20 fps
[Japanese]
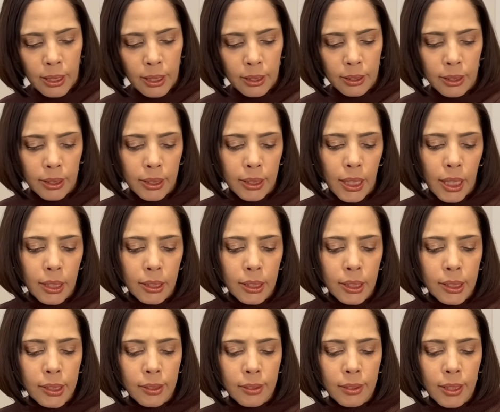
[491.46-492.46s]
にせん
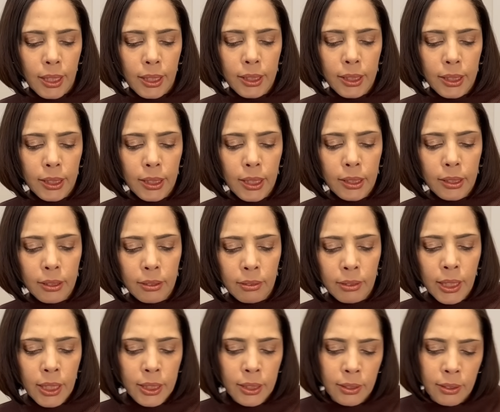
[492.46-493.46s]
にじゅうねんしちがつ
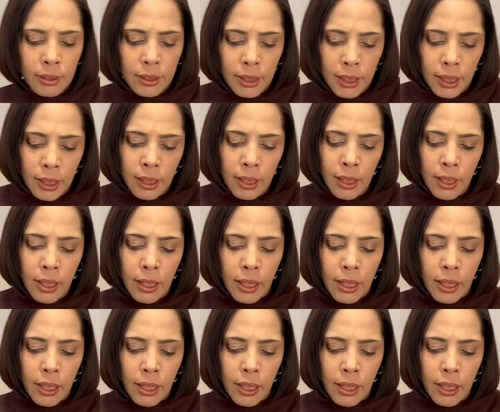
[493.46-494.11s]
の下旬に